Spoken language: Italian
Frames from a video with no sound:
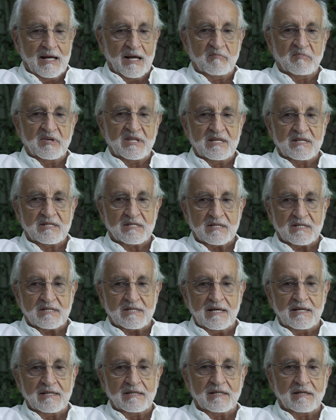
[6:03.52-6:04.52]
e mi dice
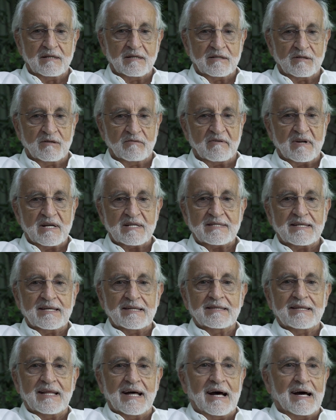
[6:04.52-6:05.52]
senti dovresti
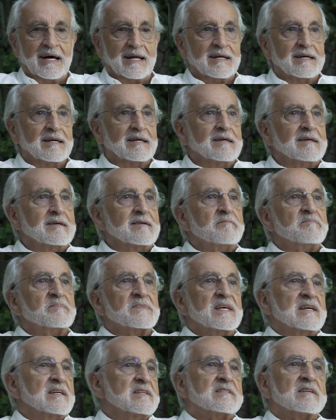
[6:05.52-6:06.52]
andare
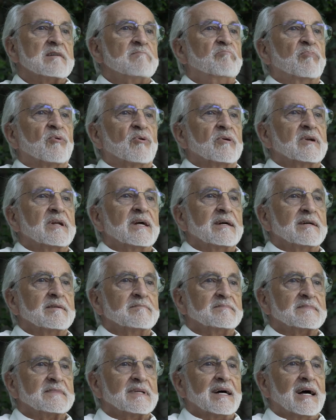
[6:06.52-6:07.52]
in Giappone
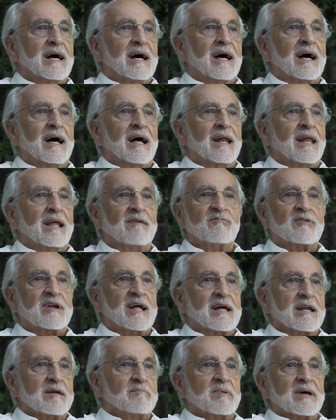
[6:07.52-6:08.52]
a
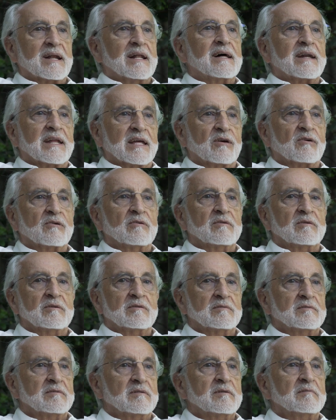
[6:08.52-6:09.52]
lavorare per l'Arico
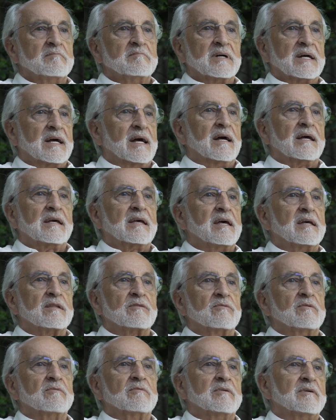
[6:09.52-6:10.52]
perché
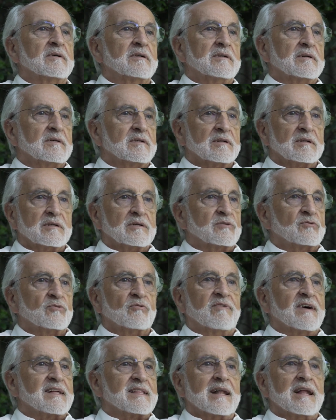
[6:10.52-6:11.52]
chiedono tu
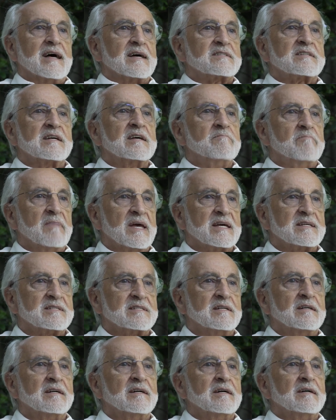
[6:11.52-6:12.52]
vada là sei
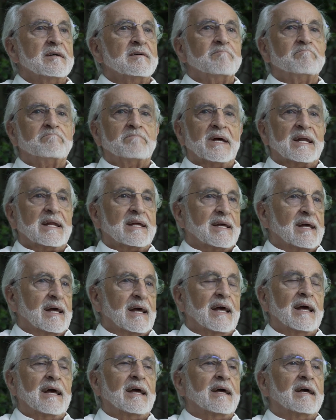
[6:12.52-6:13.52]
mesi
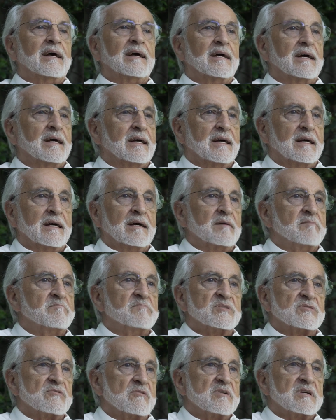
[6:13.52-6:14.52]
perché
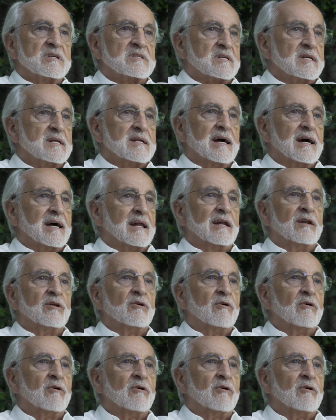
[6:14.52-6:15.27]
bisogna insegnare il